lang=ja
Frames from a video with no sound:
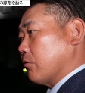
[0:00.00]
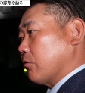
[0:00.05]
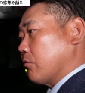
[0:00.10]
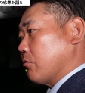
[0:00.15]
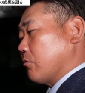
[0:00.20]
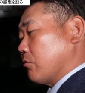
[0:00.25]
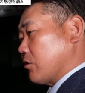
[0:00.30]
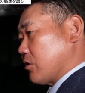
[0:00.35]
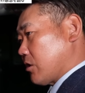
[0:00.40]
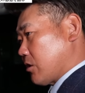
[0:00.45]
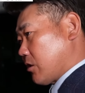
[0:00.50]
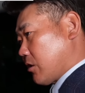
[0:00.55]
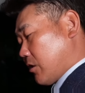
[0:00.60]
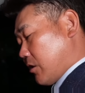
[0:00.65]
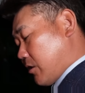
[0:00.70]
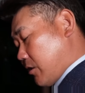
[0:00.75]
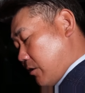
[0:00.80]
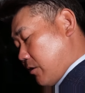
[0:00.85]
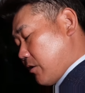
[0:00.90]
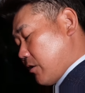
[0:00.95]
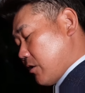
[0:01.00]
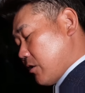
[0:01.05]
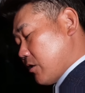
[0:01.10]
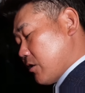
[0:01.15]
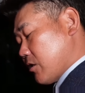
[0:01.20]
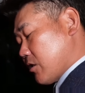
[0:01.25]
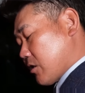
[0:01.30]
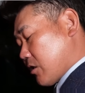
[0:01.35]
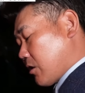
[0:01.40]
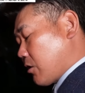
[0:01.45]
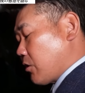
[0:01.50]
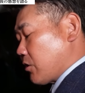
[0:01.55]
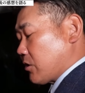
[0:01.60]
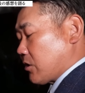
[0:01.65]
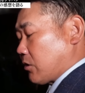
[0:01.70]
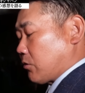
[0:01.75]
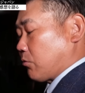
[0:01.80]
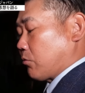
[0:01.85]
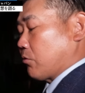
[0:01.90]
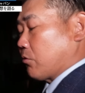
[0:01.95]
こうしっかりし
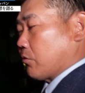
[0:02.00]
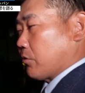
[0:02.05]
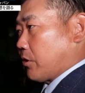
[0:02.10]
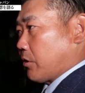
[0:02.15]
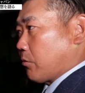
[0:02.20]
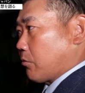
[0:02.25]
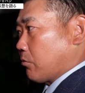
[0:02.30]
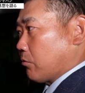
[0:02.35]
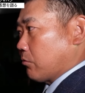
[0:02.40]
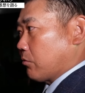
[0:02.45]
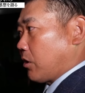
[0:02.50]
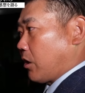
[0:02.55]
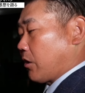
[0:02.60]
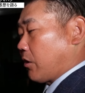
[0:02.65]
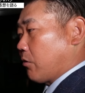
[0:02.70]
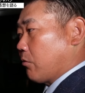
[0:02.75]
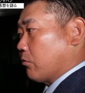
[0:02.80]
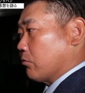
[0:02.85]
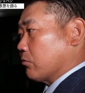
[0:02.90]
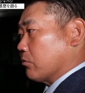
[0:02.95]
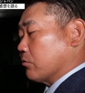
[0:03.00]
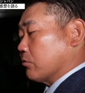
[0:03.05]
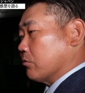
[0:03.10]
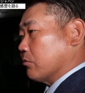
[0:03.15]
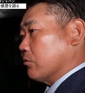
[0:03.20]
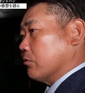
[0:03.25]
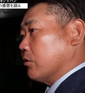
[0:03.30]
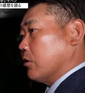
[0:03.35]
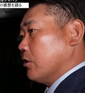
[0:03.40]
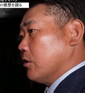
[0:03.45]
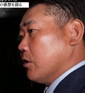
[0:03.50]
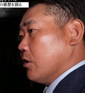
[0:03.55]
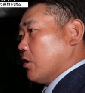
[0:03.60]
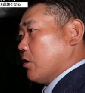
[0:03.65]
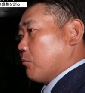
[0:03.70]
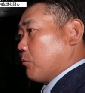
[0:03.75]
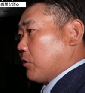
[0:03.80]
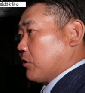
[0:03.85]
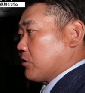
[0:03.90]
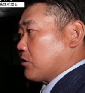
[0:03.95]
たところにこう投げようとする、
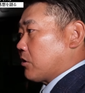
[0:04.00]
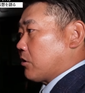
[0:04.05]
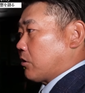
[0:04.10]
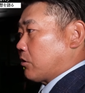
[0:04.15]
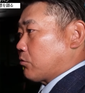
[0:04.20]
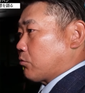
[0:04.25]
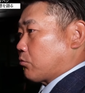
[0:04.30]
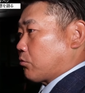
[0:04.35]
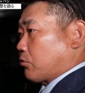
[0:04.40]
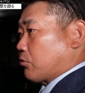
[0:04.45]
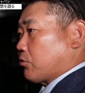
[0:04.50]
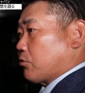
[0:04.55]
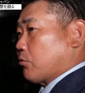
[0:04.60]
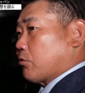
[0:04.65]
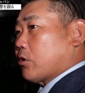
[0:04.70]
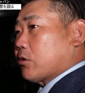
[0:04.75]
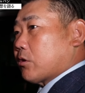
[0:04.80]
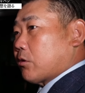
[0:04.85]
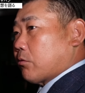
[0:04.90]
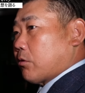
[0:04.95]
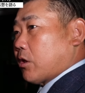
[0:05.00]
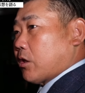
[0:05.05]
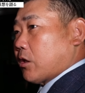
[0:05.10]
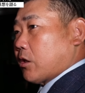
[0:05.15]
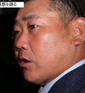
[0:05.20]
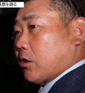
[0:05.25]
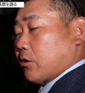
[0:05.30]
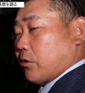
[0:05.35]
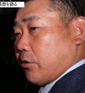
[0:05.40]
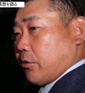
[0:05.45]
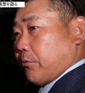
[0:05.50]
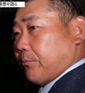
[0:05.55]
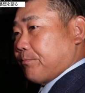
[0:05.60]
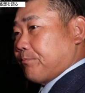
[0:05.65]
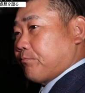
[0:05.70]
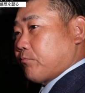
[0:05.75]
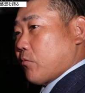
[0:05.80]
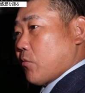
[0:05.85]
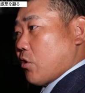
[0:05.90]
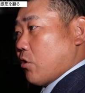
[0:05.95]
まあ、意識がちょっと強かったのかななんて
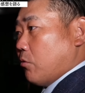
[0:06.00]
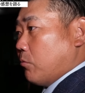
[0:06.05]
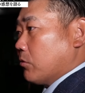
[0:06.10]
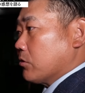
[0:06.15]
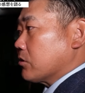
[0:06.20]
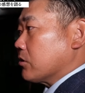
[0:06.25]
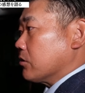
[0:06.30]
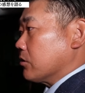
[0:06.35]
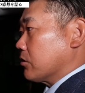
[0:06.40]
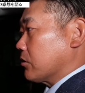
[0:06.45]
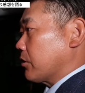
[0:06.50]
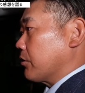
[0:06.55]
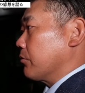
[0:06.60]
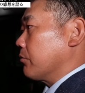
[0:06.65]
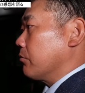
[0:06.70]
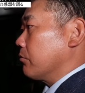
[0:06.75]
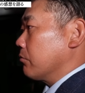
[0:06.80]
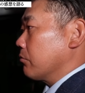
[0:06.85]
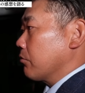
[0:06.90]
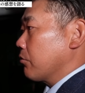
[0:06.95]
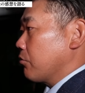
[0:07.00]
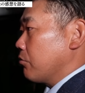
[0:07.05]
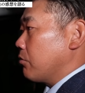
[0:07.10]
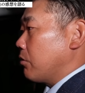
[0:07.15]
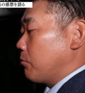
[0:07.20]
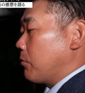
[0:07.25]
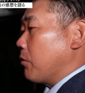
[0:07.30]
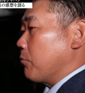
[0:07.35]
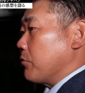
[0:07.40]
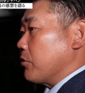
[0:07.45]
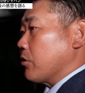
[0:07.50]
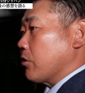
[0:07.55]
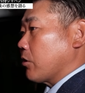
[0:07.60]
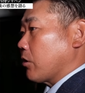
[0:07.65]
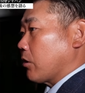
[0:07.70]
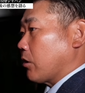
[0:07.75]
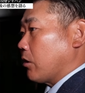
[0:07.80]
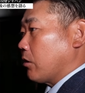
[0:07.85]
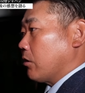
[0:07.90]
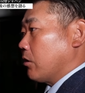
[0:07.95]
思ってたんですけど、今日はまあ見て
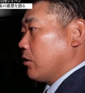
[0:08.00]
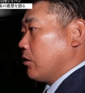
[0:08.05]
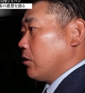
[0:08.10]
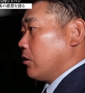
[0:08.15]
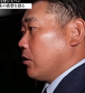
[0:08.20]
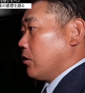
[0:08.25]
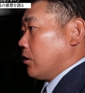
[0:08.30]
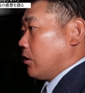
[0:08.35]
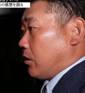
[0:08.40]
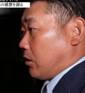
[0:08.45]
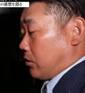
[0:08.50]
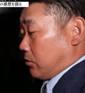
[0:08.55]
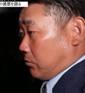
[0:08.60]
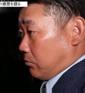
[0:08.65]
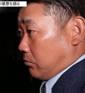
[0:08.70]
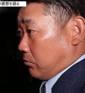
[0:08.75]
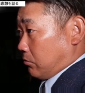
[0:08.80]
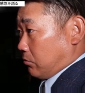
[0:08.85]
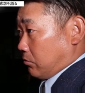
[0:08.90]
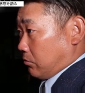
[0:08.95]
たら、あのー、